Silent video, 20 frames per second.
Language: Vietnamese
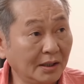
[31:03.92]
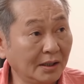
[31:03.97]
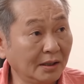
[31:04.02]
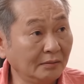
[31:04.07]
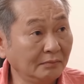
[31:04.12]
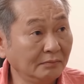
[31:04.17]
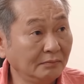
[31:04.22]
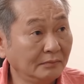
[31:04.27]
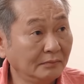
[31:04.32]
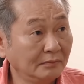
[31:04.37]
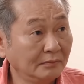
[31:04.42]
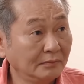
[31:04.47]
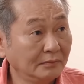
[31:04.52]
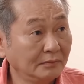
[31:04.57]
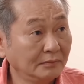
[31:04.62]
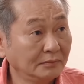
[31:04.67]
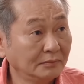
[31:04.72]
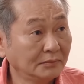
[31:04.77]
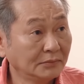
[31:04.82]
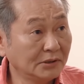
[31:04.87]
thấy không?
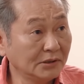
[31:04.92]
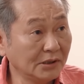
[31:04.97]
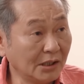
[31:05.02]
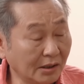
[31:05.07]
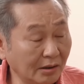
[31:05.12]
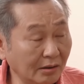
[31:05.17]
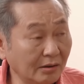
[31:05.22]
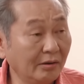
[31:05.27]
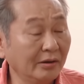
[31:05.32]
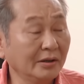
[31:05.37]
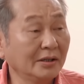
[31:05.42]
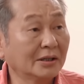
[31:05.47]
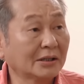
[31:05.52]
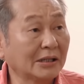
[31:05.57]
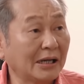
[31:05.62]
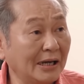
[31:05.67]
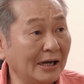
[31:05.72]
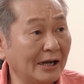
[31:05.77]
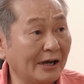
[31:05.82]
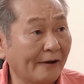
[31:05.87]
Chứ đừng có nói
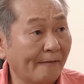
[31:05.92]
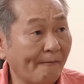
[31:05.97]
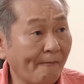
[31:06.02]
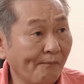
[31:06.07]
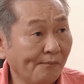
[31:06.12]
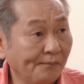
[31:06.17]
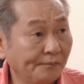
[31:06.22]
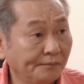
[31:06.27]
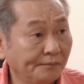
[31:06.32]
người ta